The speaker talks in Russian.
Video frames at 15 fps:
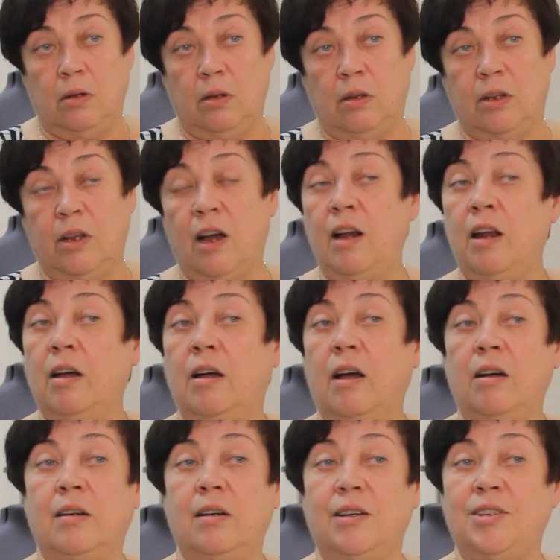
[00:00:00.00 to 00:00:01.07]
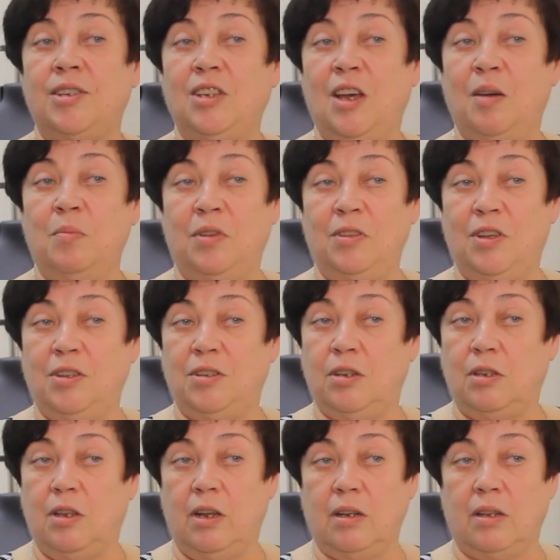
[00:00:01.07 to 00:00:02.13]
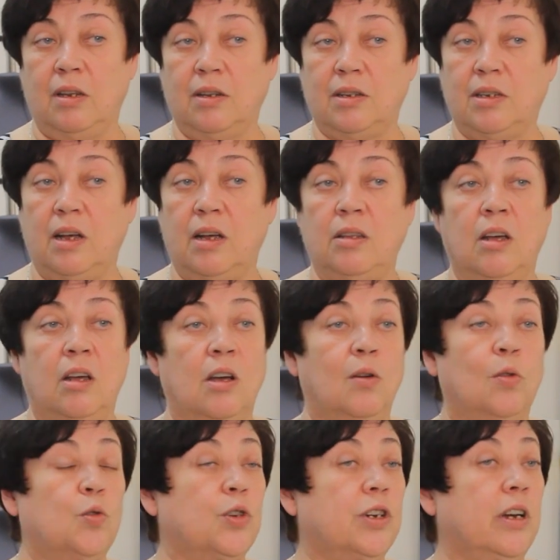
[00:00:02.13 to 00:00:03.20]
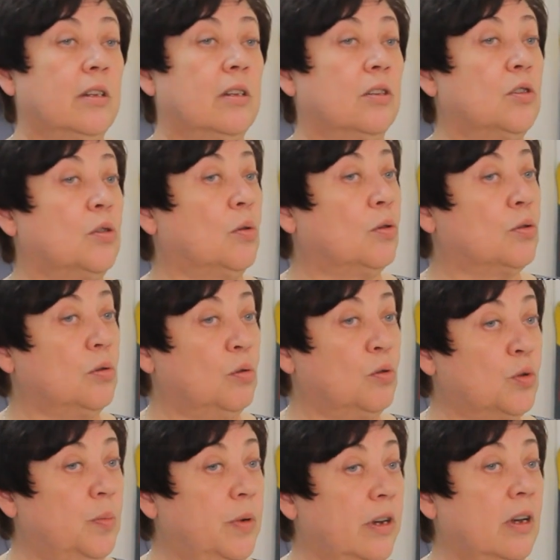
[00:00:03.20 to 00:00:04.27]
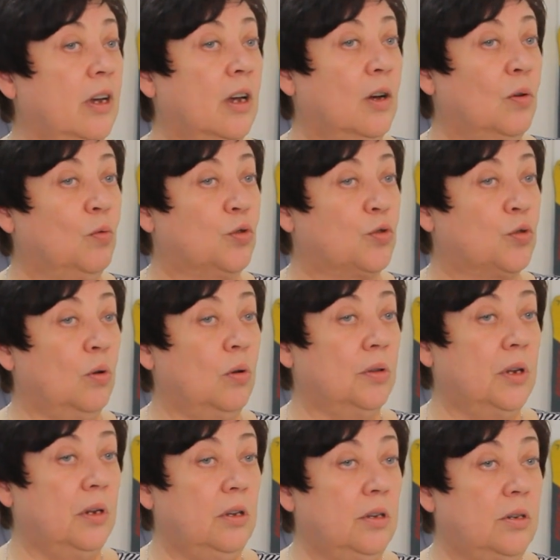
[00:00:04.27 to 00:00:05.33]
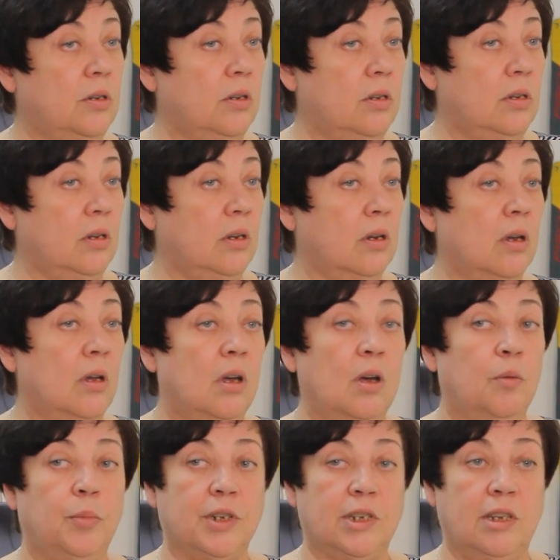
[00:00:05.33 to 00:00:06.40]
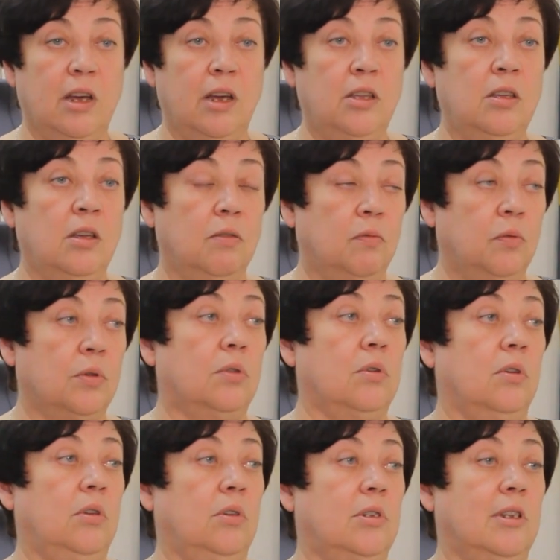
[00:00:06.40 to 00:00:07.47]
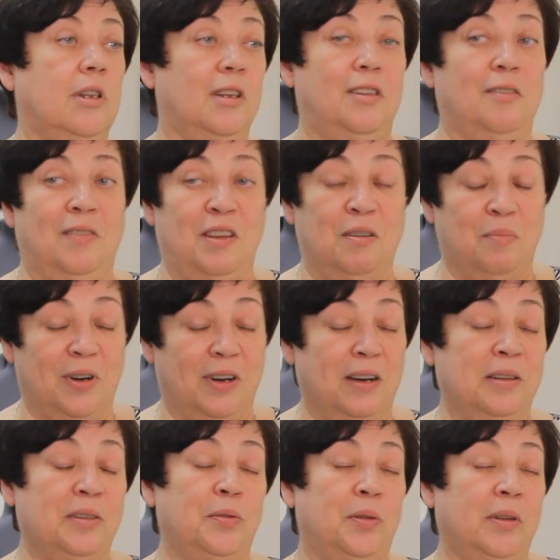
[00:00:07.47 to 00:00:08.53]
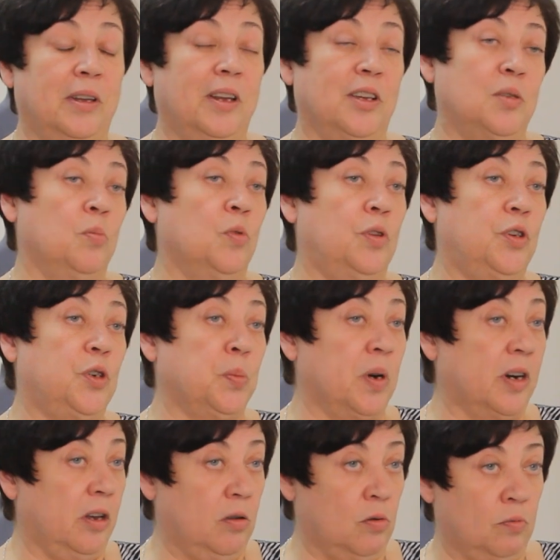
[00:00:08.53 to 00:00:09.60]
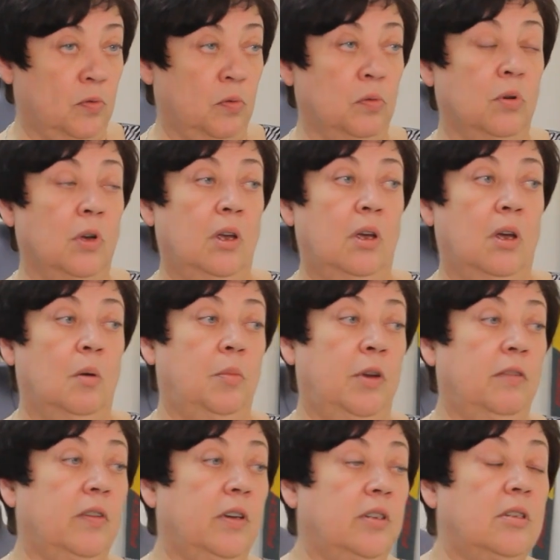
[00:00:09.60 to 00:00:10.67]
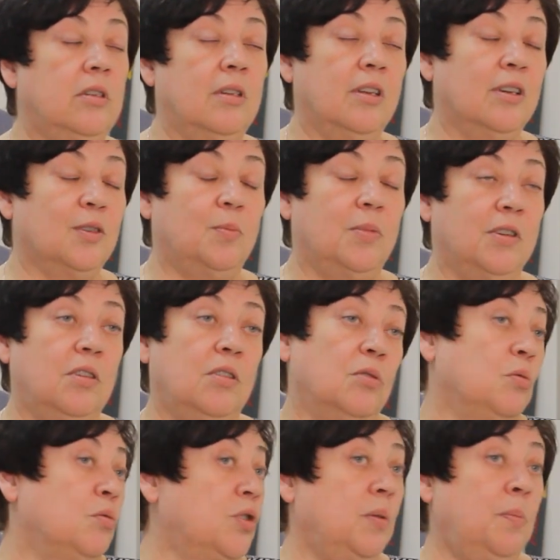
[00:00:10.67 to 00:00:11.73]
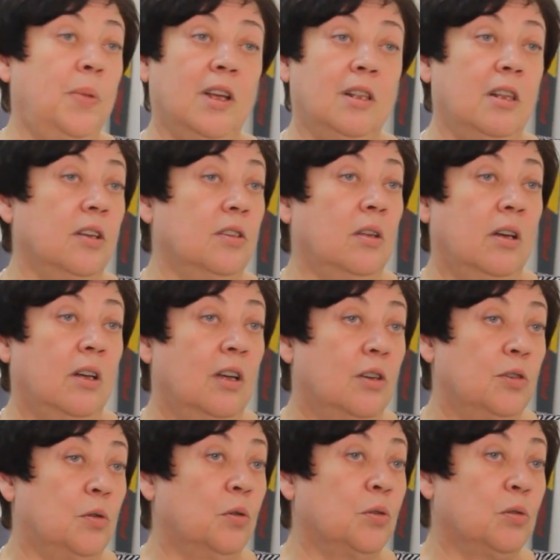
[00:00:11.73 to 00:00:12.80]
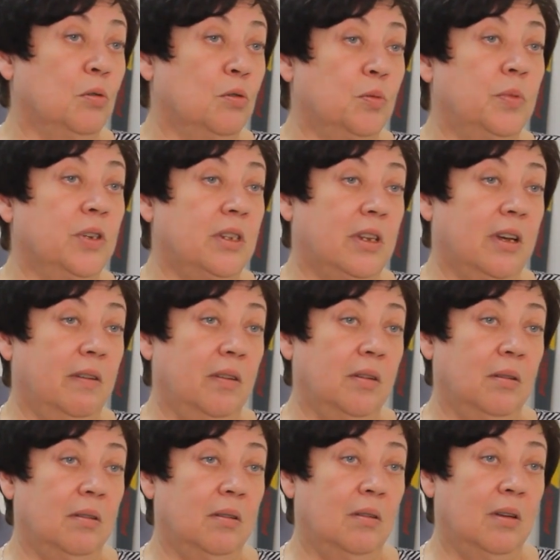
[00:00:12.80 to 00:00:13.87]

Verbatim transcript: Не далее, как 7-10 лет назад уже этот срок службы ушел до 10. Последние вот исследования показывают, когда смотришь маркировку при выезде на экспертизу, уже 5 лет срок службы ставят.